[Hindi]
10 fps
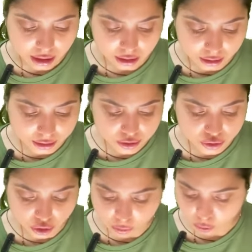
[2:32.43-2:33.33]

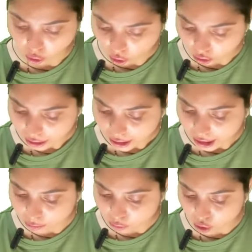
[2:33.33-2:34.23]
लिंडरस्ट्रॉम लॉन्ग
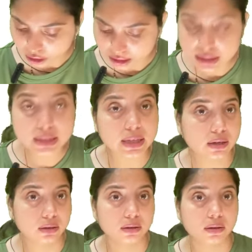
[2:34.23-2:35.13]
एंड मॉर्गनसन